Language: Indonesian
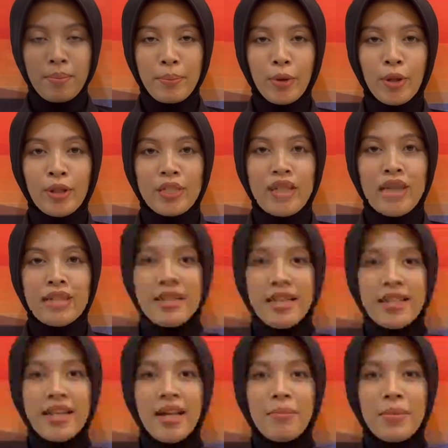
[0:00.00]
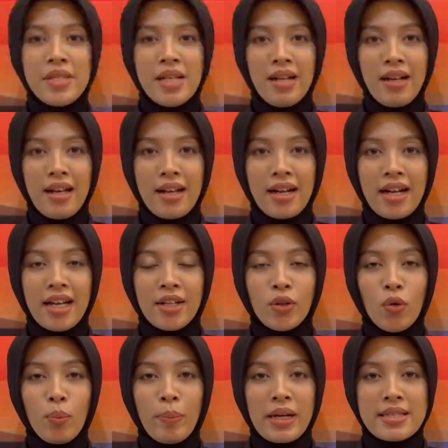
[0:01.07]
Polda DIY
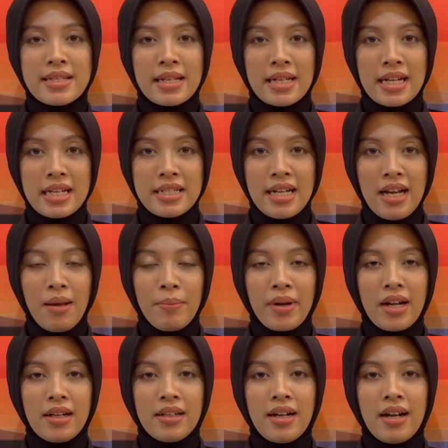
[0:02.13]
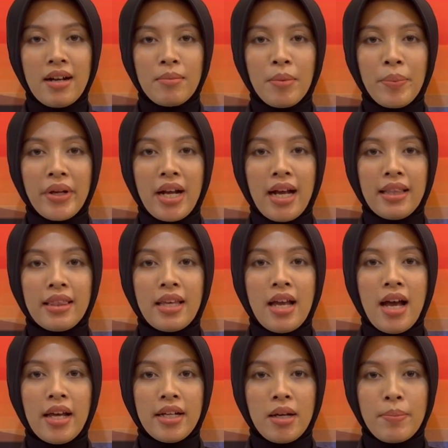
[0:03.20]
menyelenggarakan upacara dalam rangka memperingati
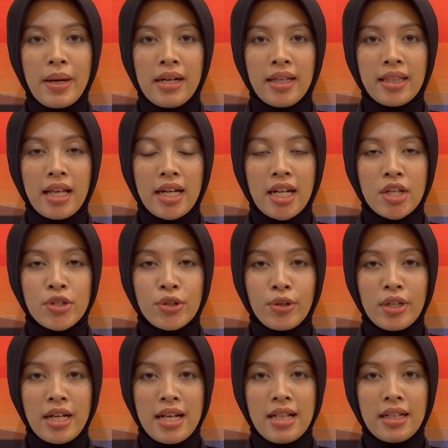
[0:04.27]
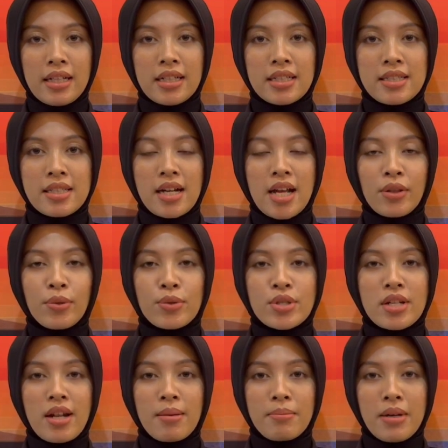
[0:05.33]
Hari Kebangkitan Nasional
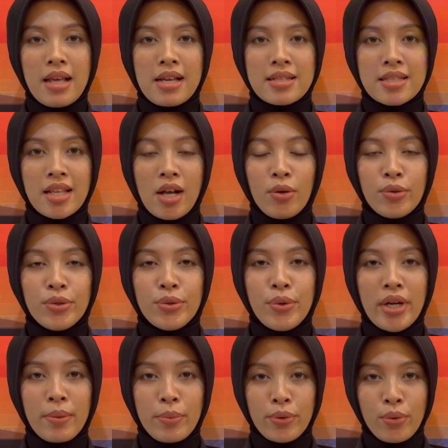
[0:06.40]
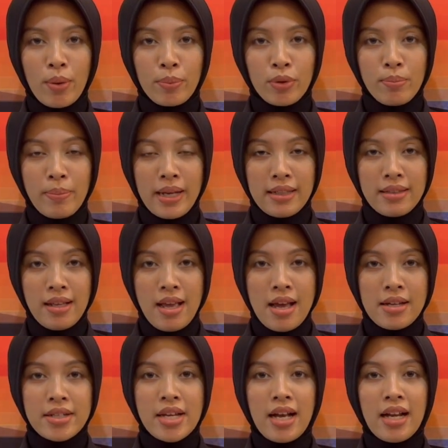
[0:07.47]
ke-116 tahun 2024
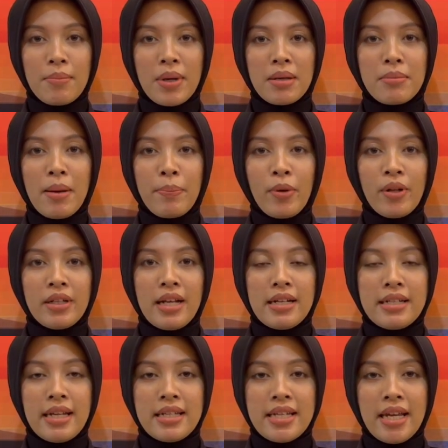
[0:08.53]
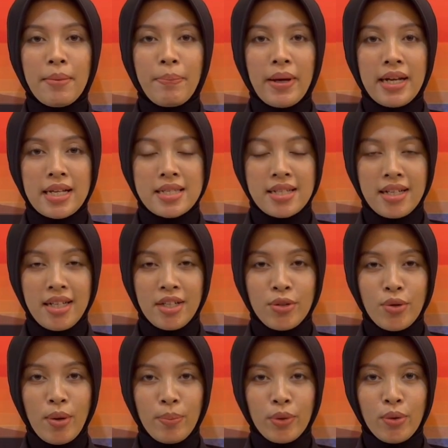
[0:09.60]
di halaman Mapolda DIY e pada Senin
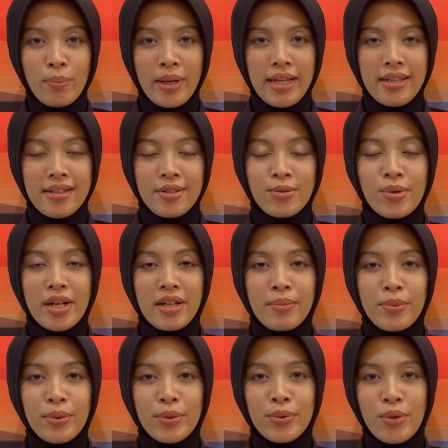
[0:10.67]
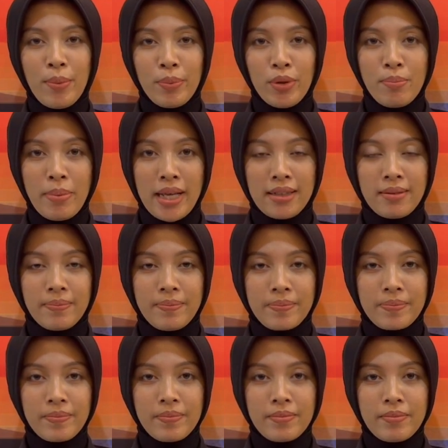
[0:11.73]
20 Mei 2024.
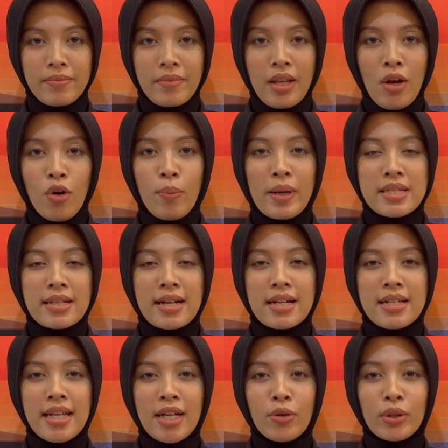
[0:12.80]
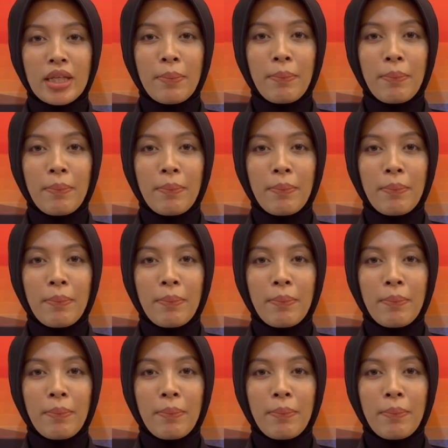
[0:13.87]
Upacara diikuti